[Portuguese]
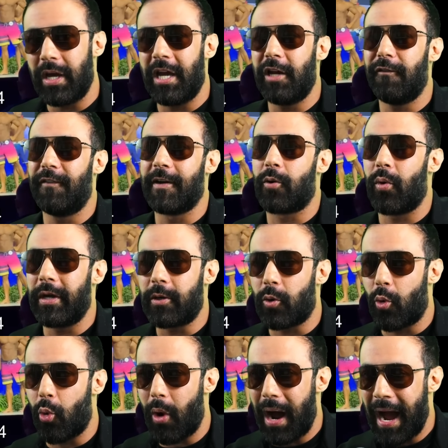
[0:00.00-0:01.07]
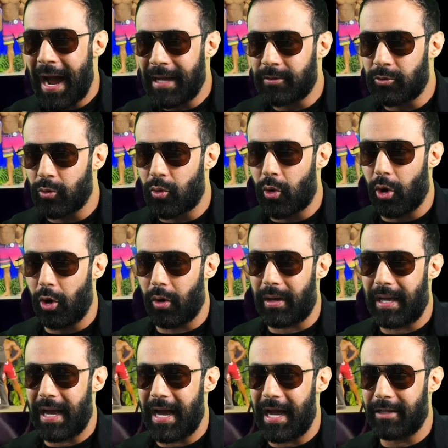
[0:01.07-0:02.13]
ele ficou em quarto
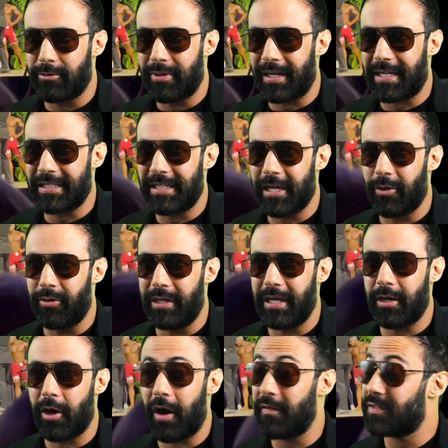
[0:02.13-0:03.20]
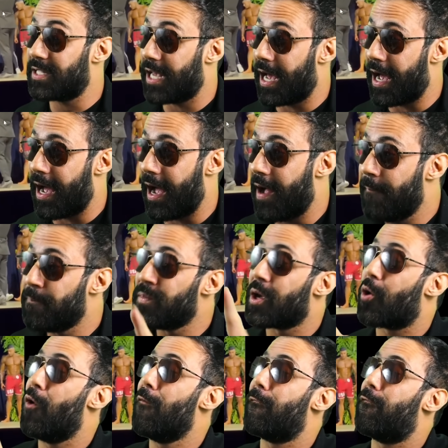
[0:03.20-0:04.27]
colocado na categoria 9A,
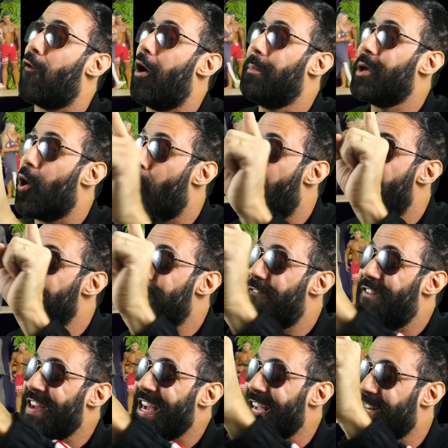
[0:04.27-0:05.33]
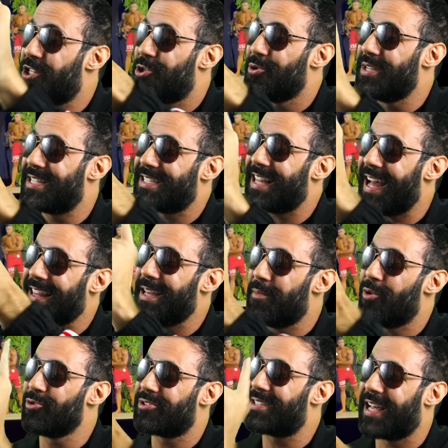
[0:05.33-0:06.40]
conforme o vídeo está
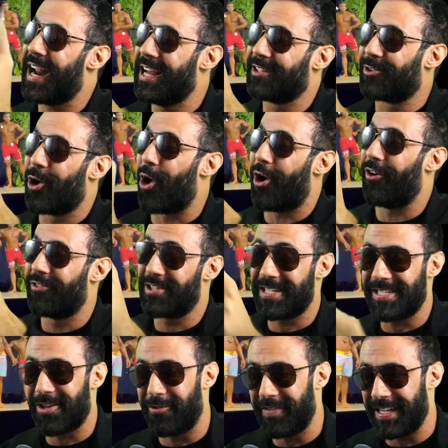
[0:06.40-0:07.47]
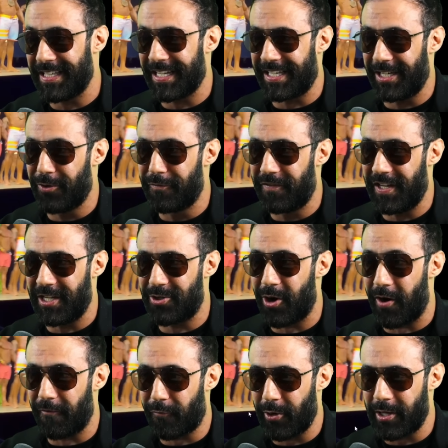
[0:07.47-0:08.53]
demonstrando. Vocês estão vendo aqui o vídeo,
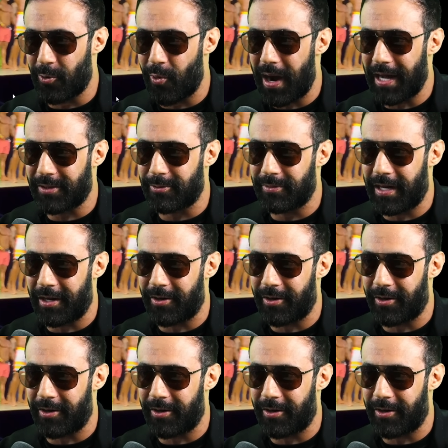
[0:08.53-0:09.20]
ó. Ficou em quarto na